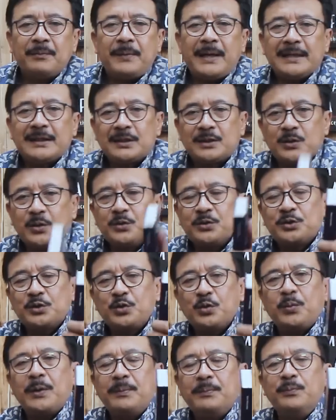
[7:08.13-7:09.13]
patung
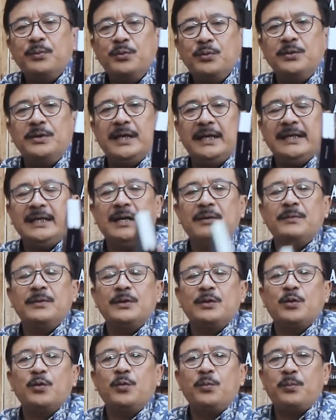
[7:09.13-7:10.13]
stupa Buddha yang
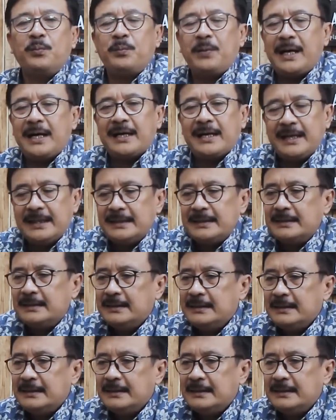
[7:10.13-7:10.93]
merupakan